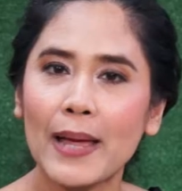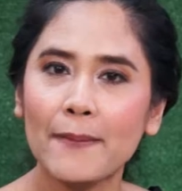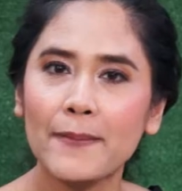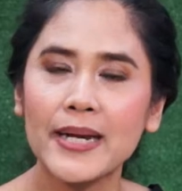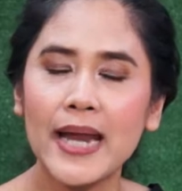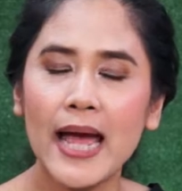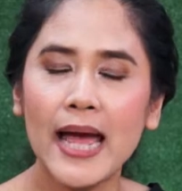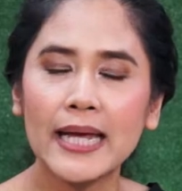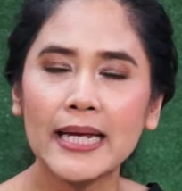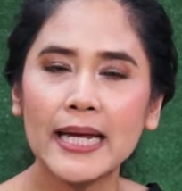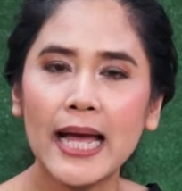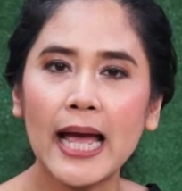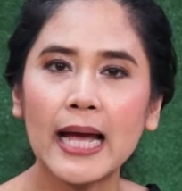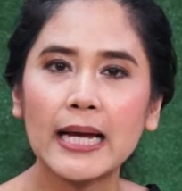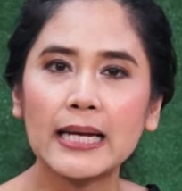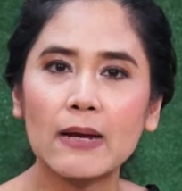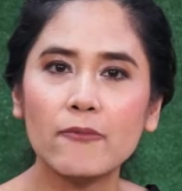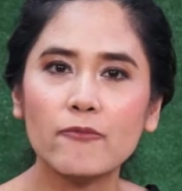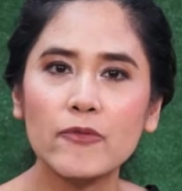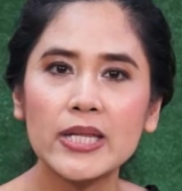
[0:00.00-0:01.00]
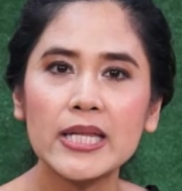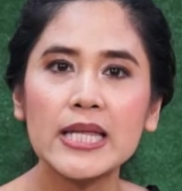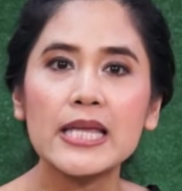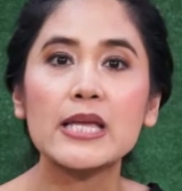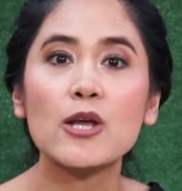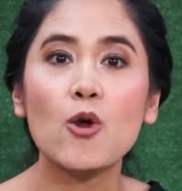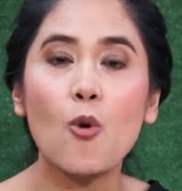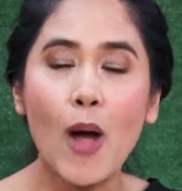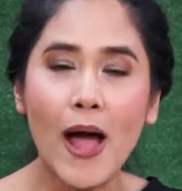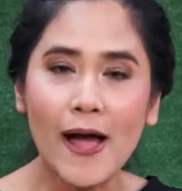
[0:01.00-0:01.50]
ลาดไม่ได้ค่ะกับวิธี
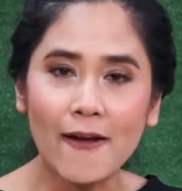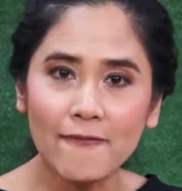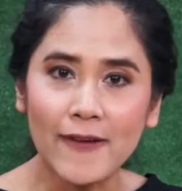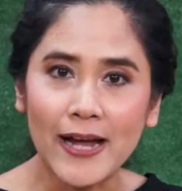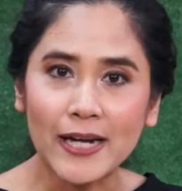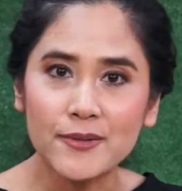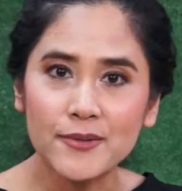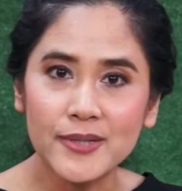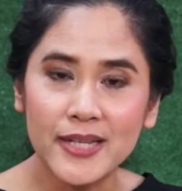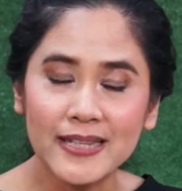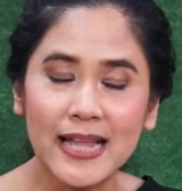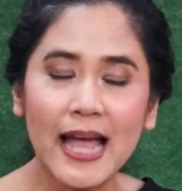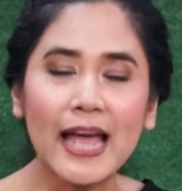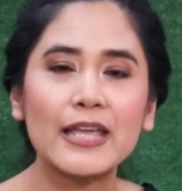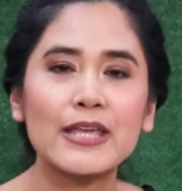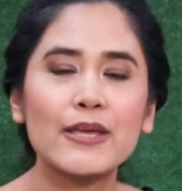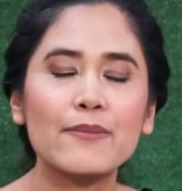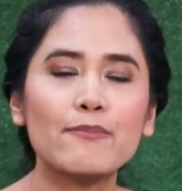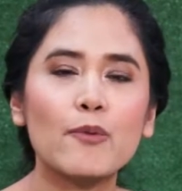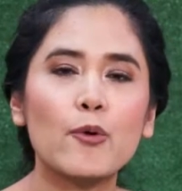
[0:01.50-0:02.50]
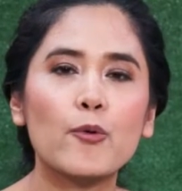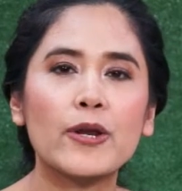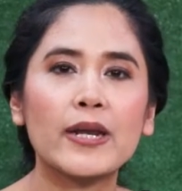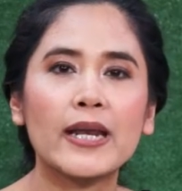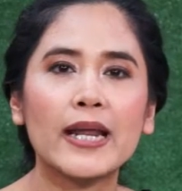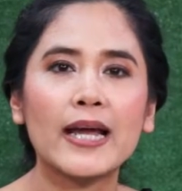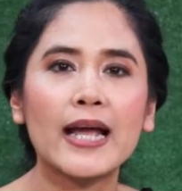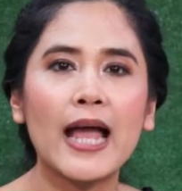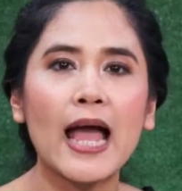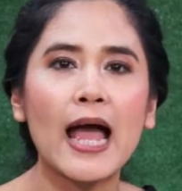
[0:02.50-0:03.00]
คว้าฝันสไตล์ญี่ปุ่น
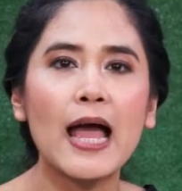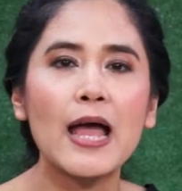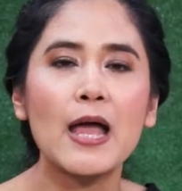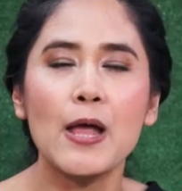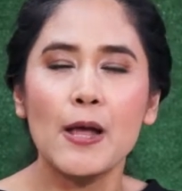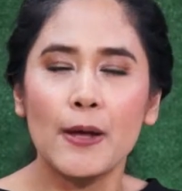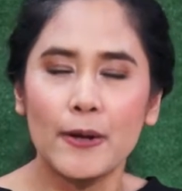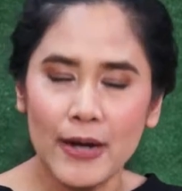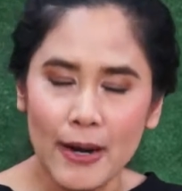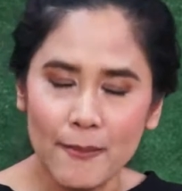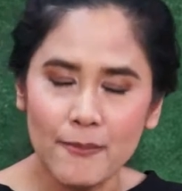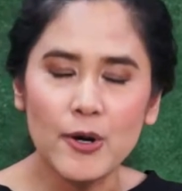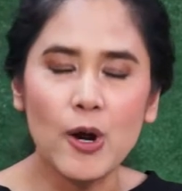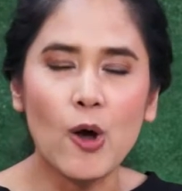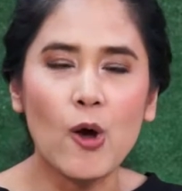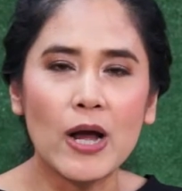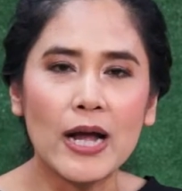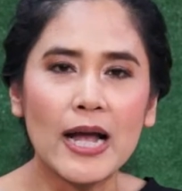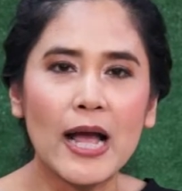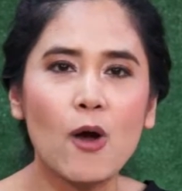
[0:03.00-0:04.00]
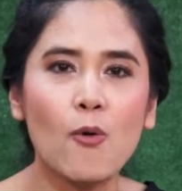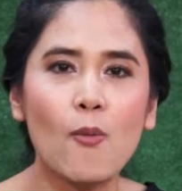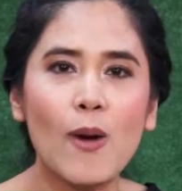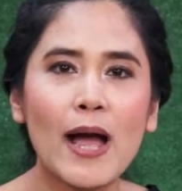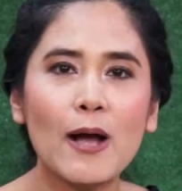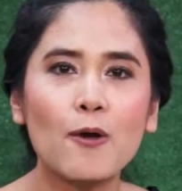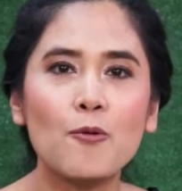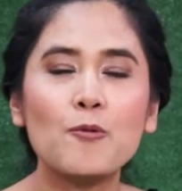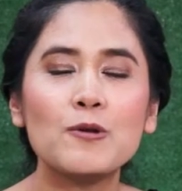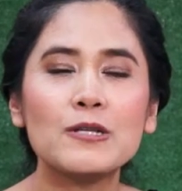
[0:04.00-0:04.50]
นะคะรับรองค่ะ
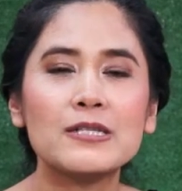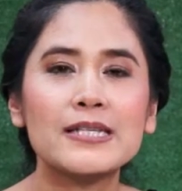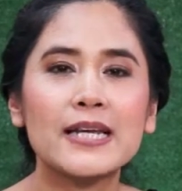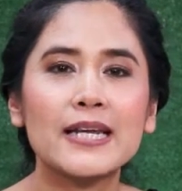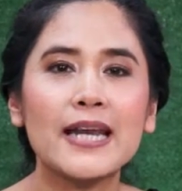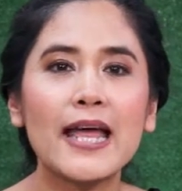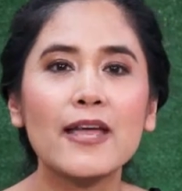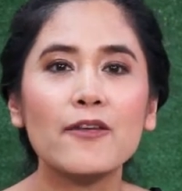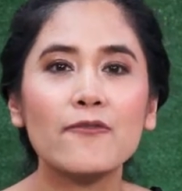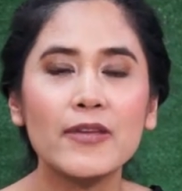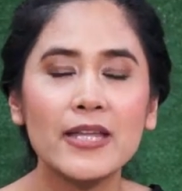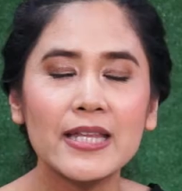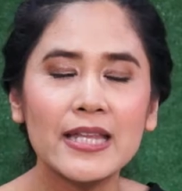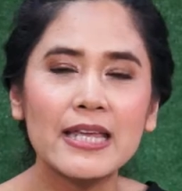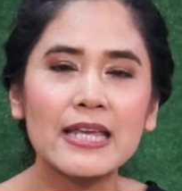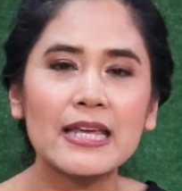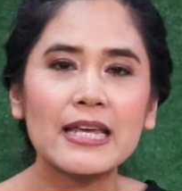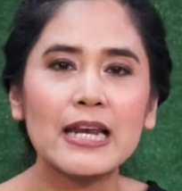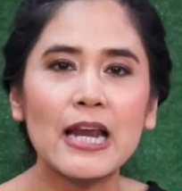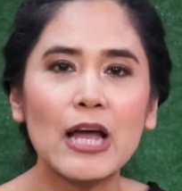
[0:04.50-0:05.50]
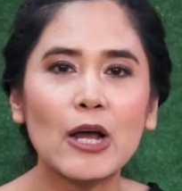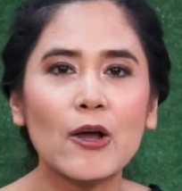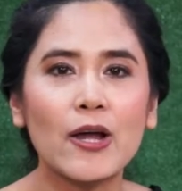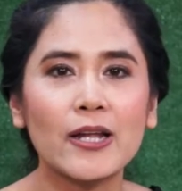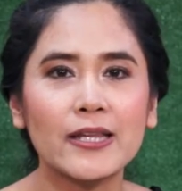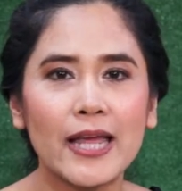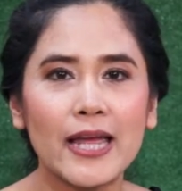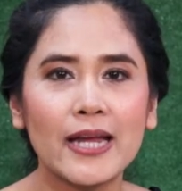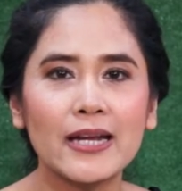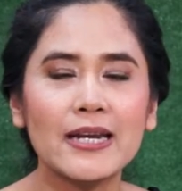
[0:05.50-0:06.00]
ว่าคุณจะได้วิธีแล้วก็
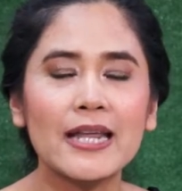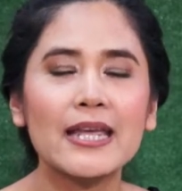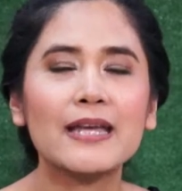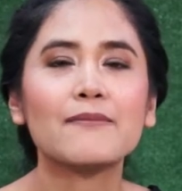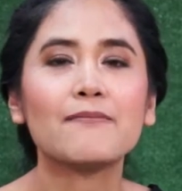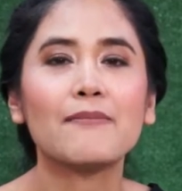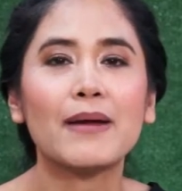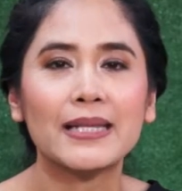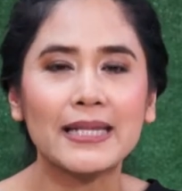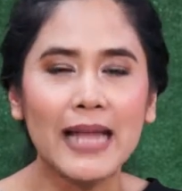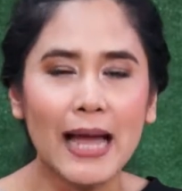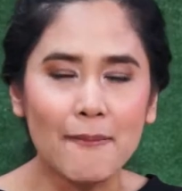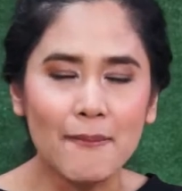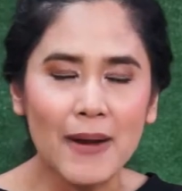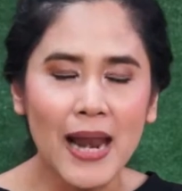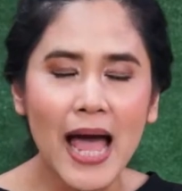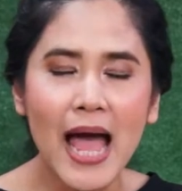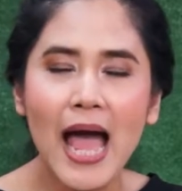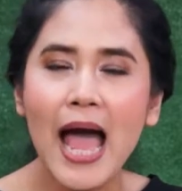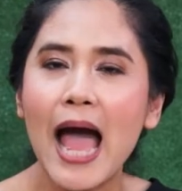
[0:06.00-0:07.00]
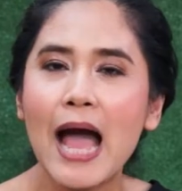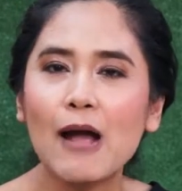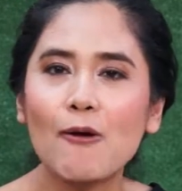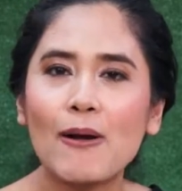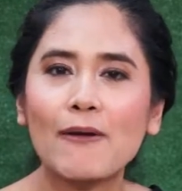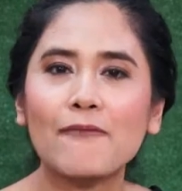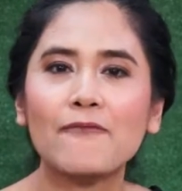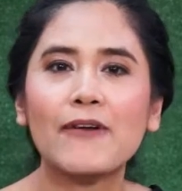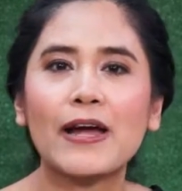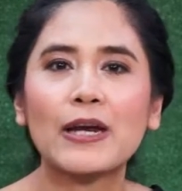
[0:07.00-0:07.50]
เทคนิคมาตามล่าหาค
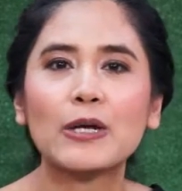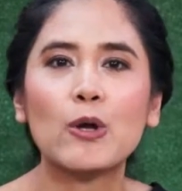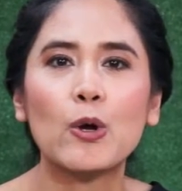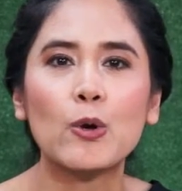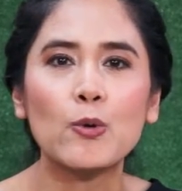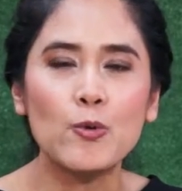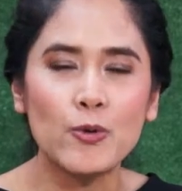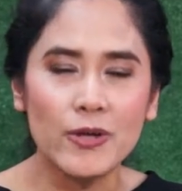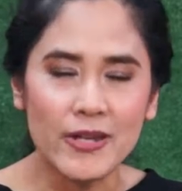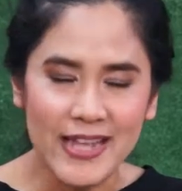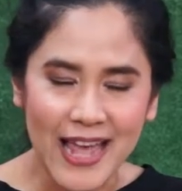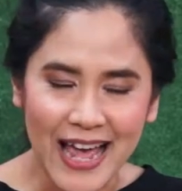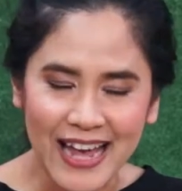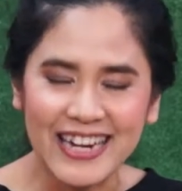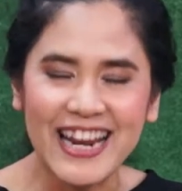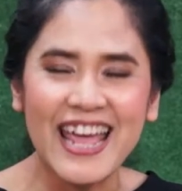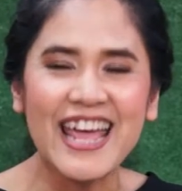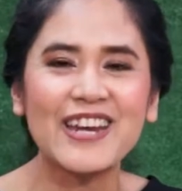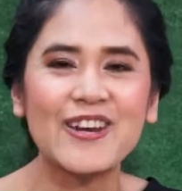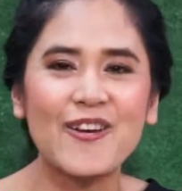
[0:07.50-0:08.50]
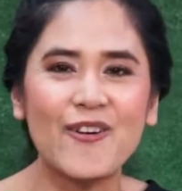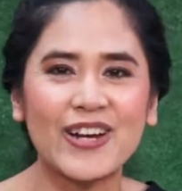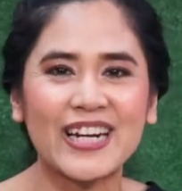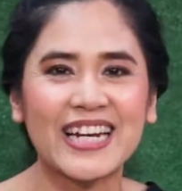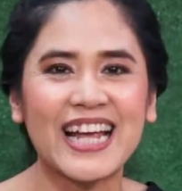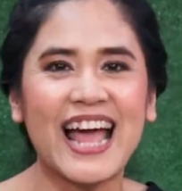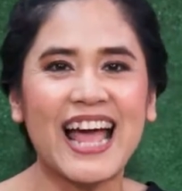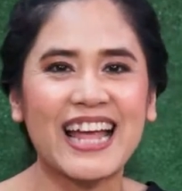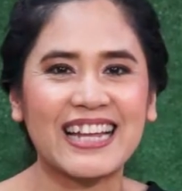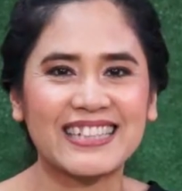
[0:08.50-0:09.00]
วามฝันของคุณอย่างแน่นอน
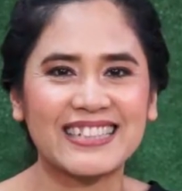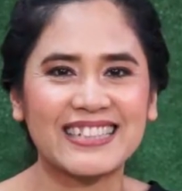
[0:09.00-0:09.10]
ค่ะ